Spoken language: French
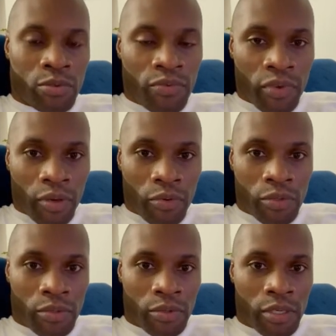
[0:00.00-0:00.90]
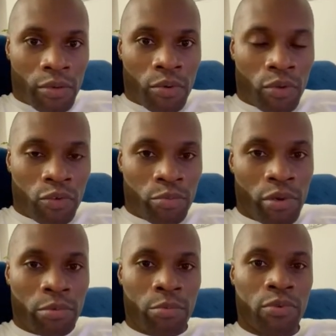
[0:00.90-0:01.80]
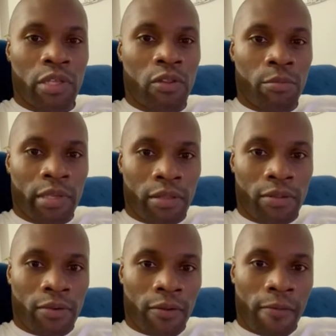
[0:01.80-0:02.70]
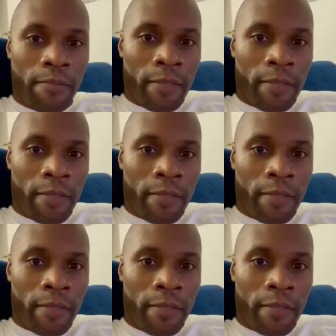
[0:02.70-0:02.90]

virus qui court depuis un peu plus d'un an maintenant,